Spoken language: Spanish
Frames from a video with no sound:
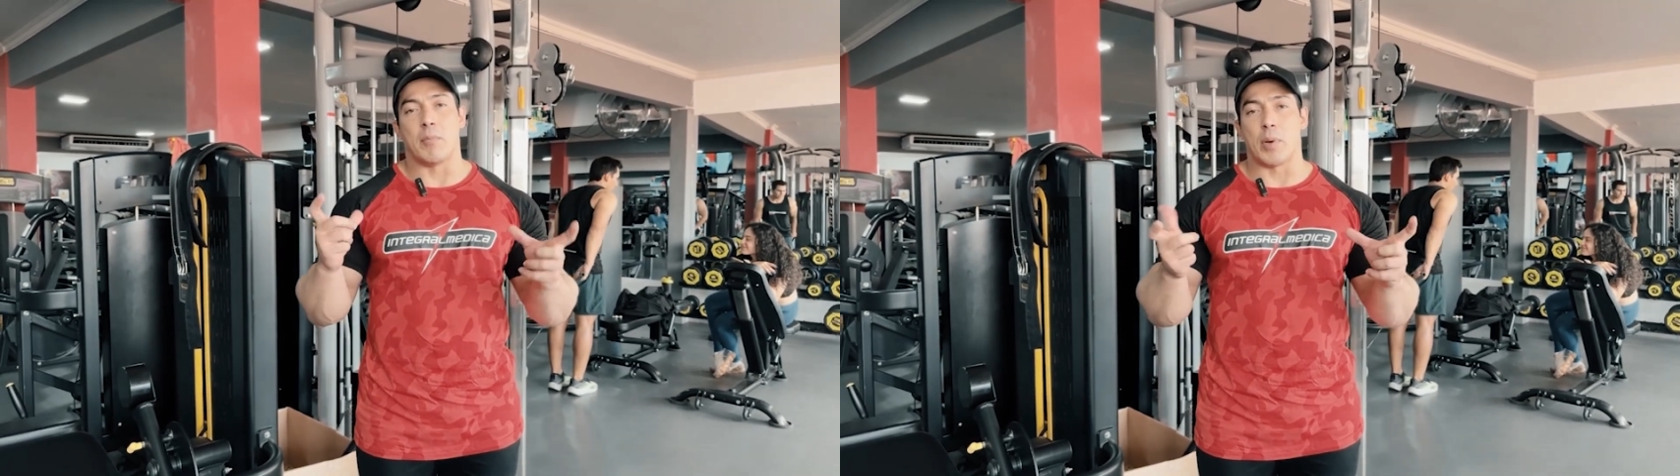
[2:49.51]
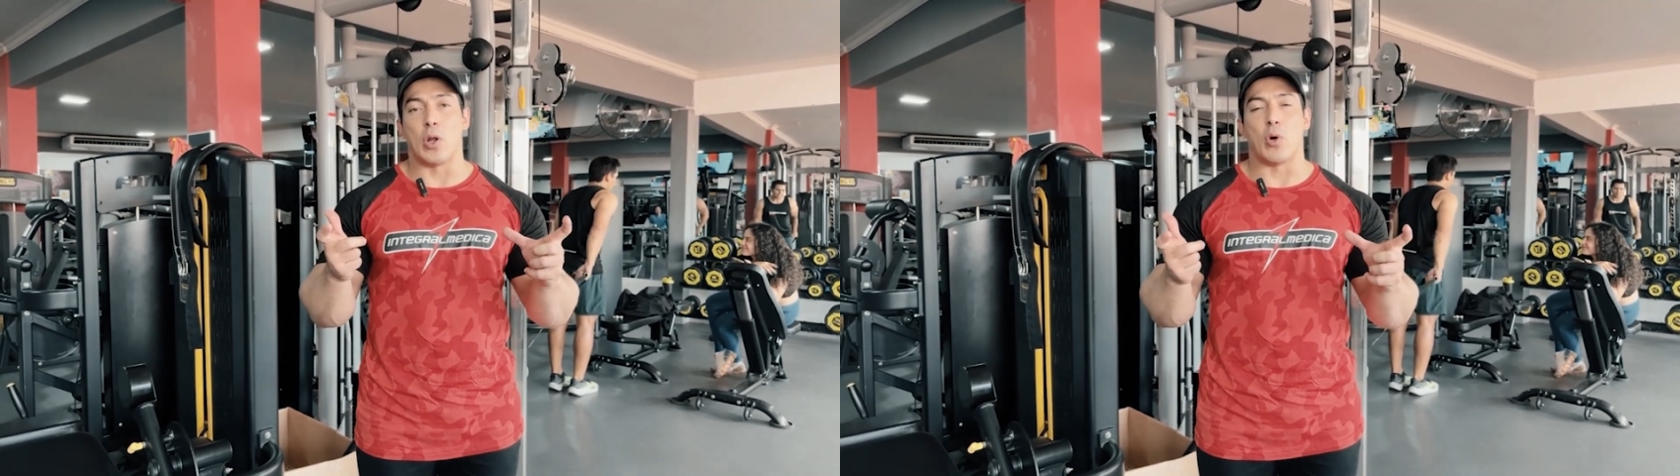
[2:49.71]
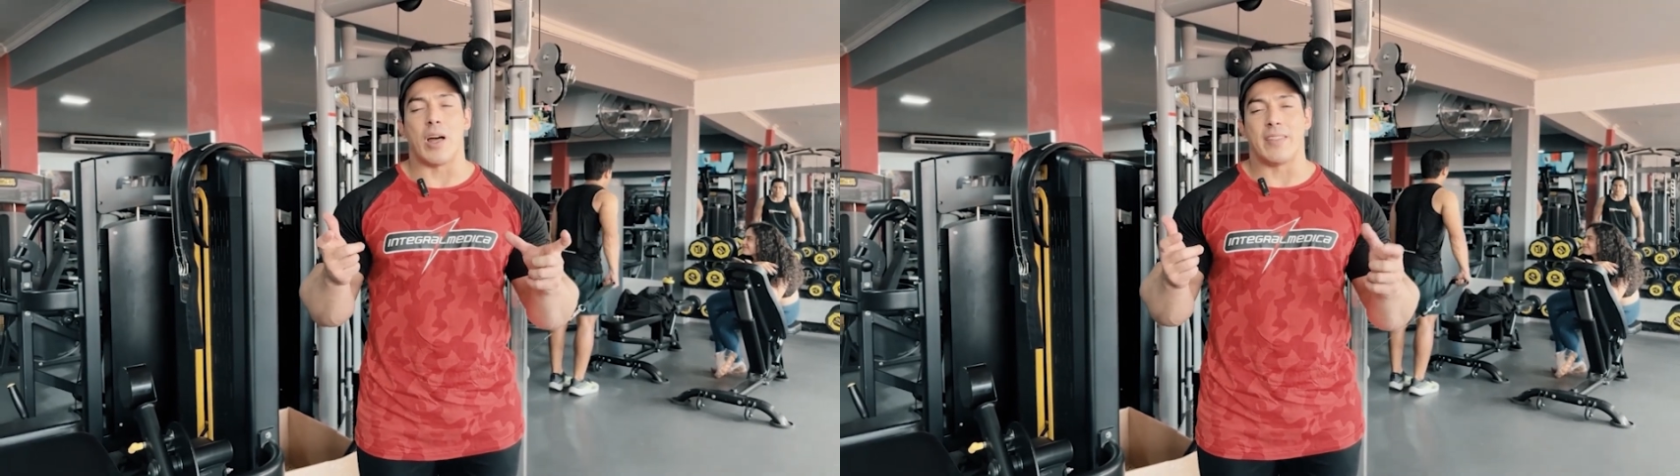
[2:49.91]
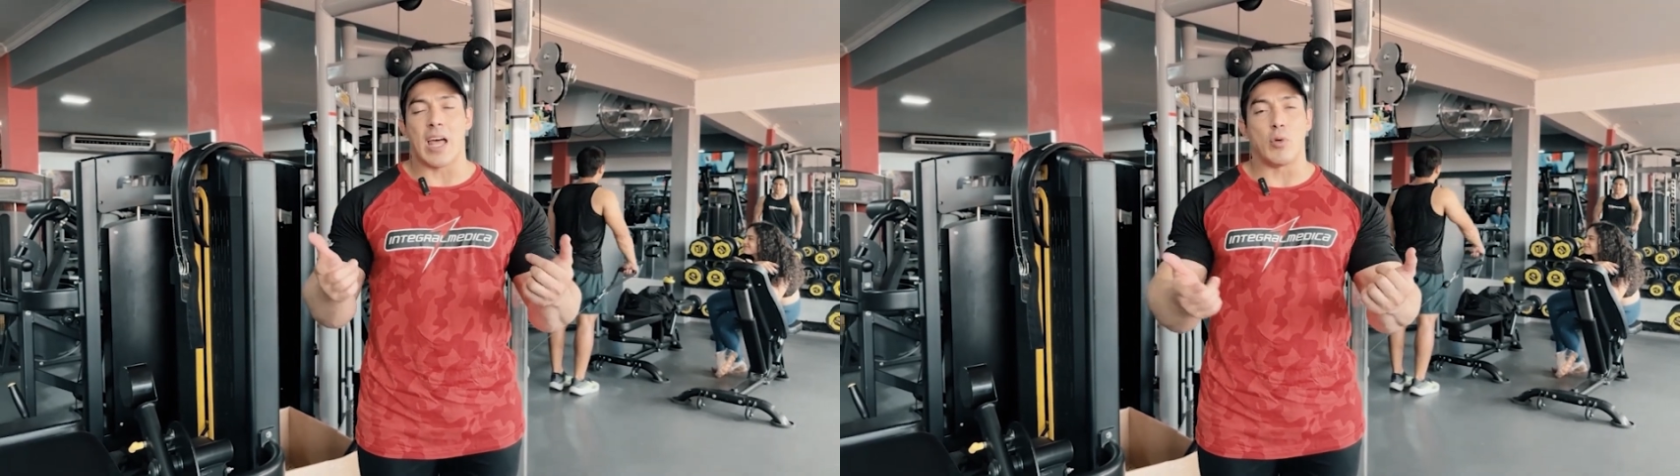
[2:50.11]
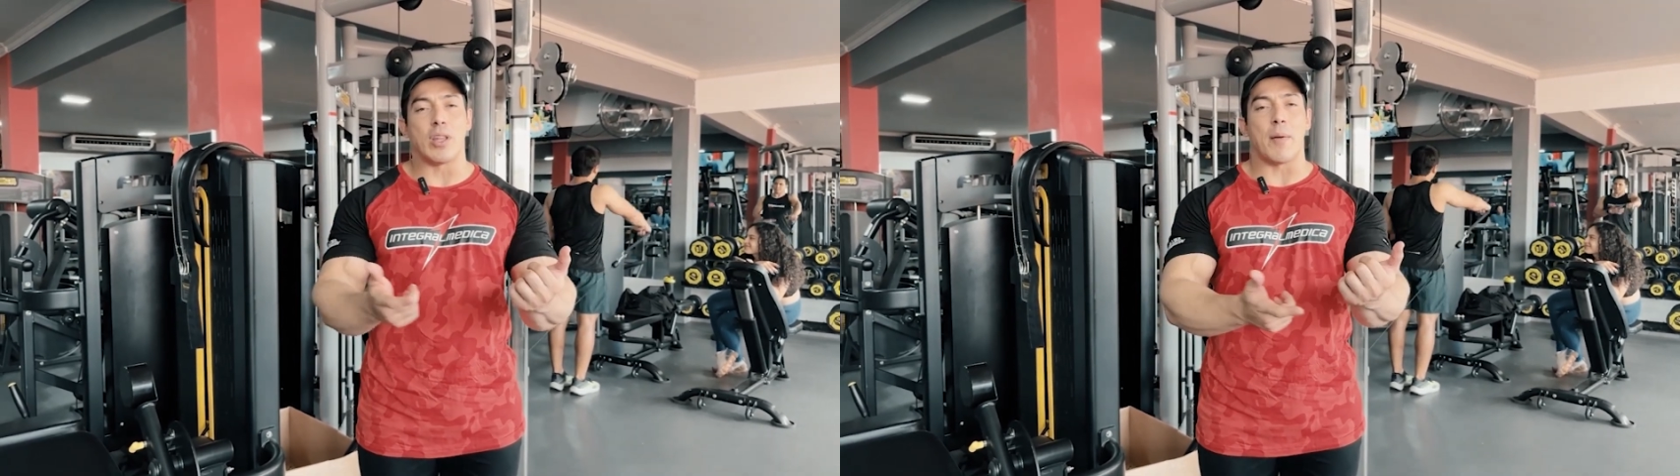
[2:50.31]
pero
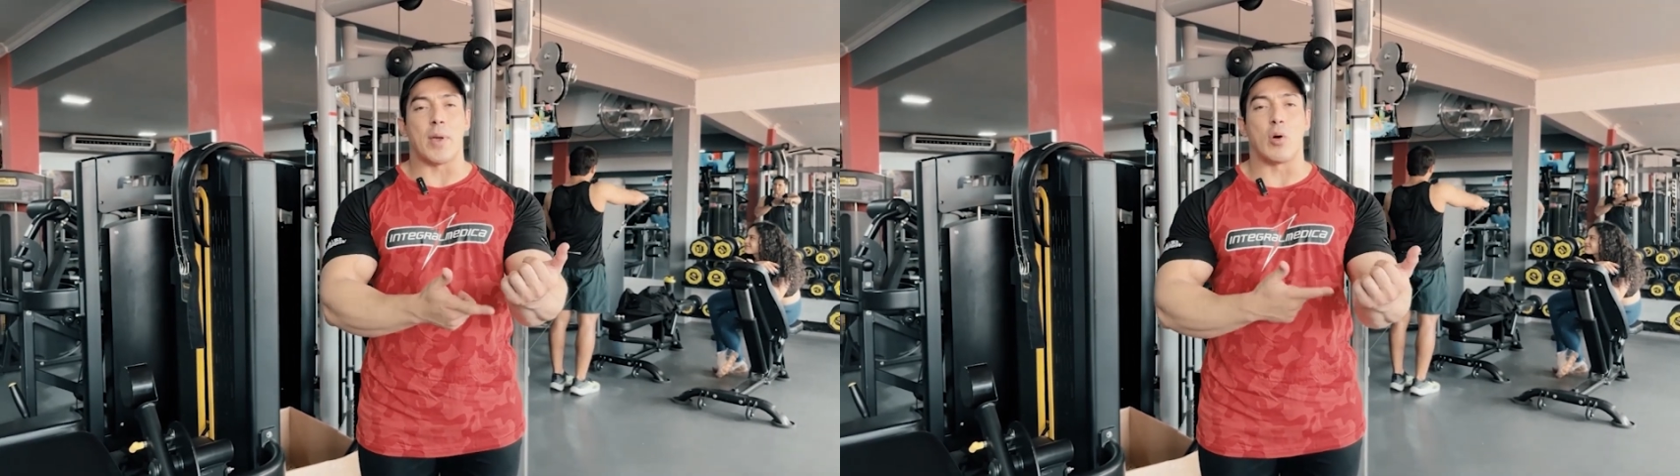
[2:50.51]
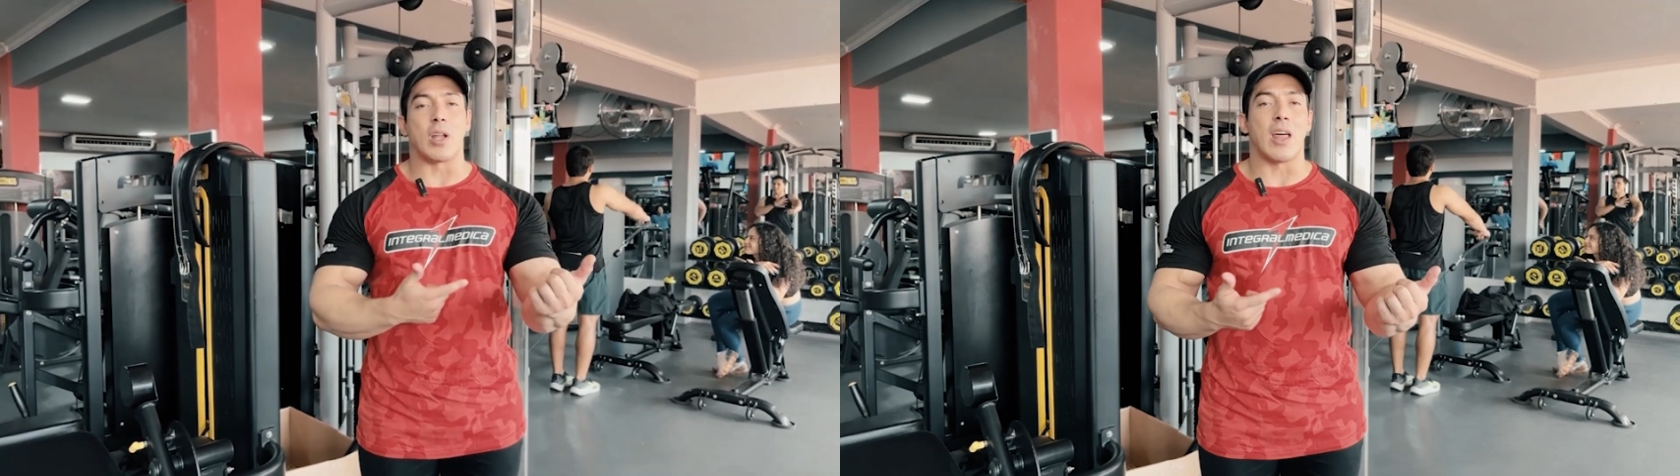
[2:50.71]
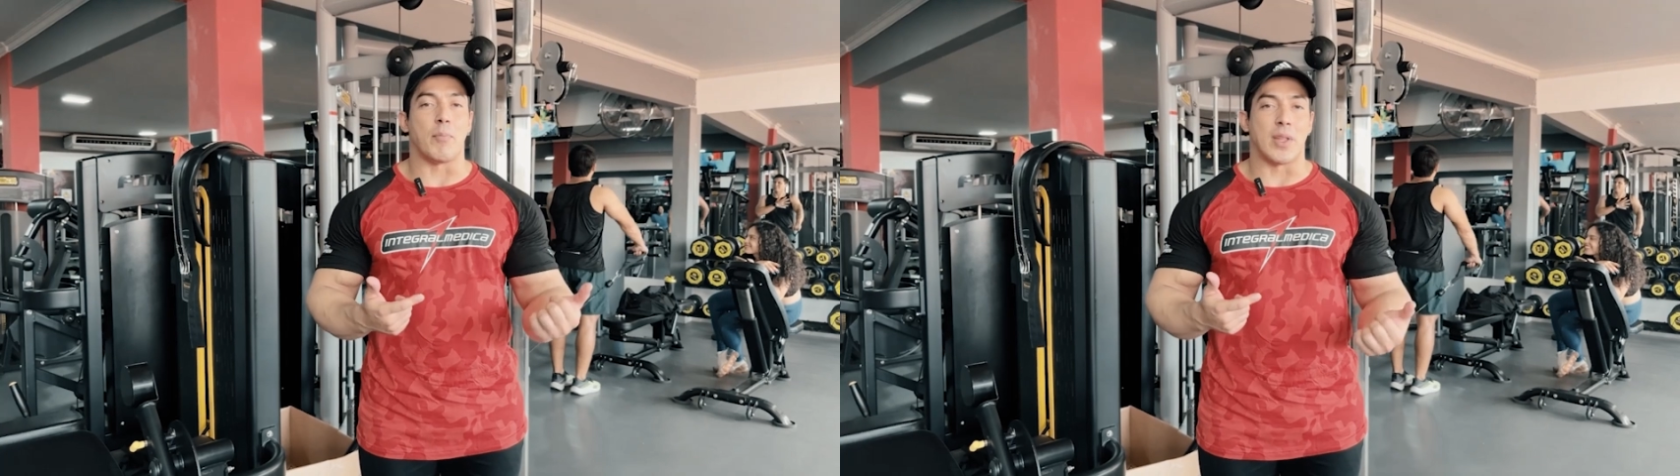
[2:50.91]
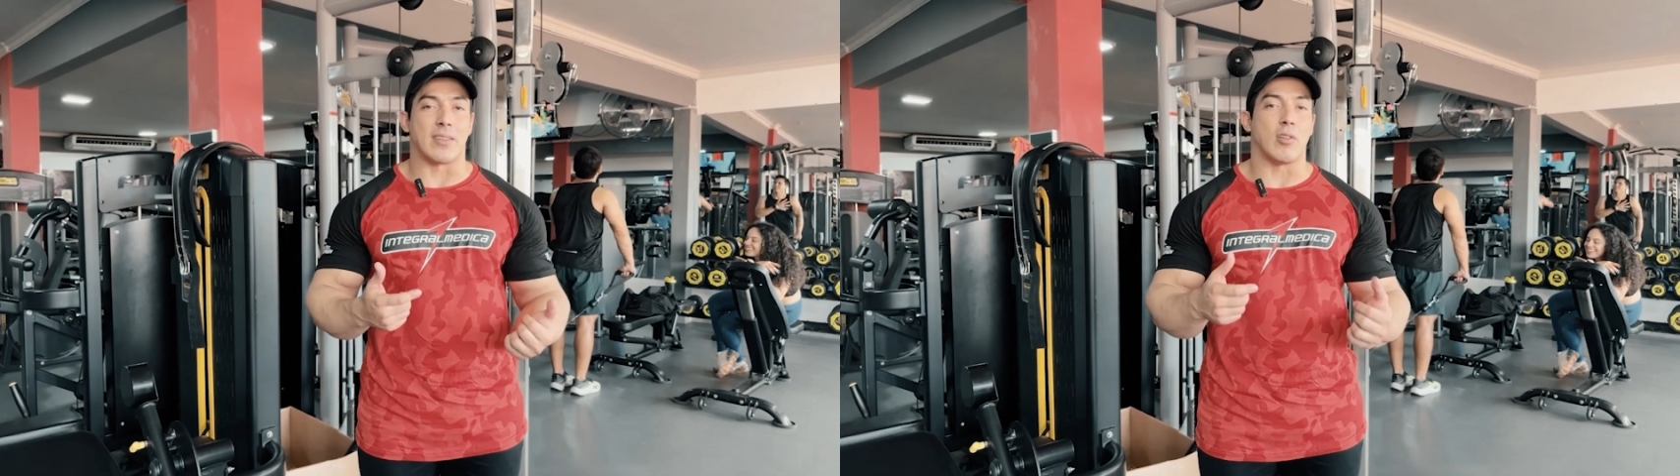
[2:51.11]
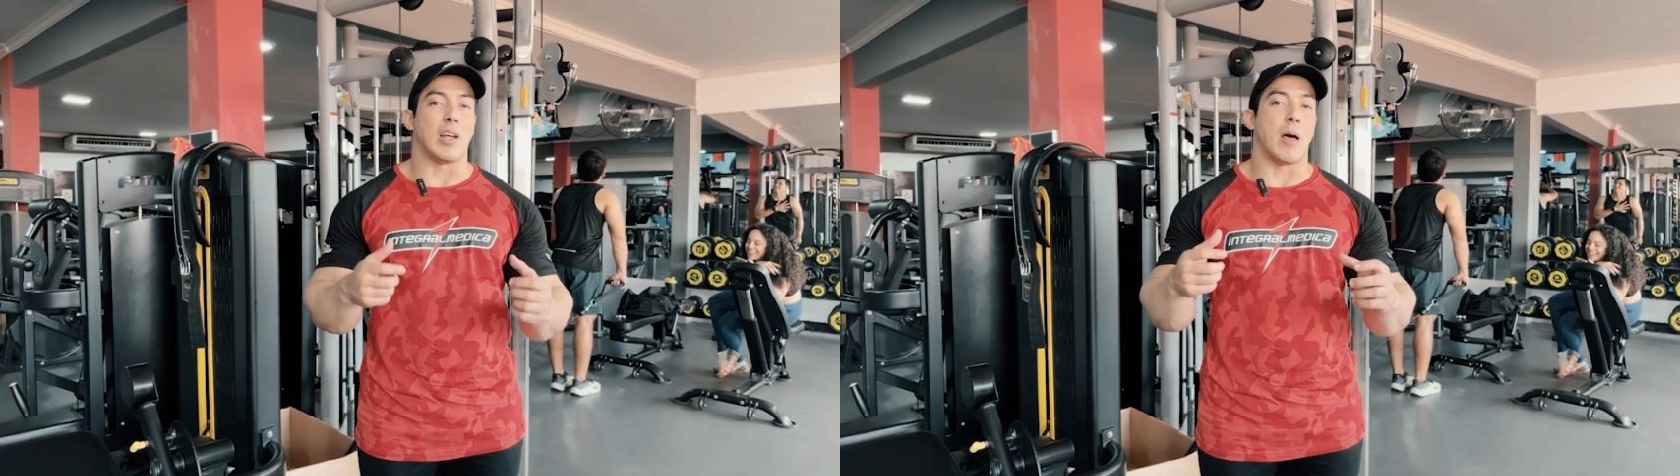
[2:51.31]
da una mejor adaptación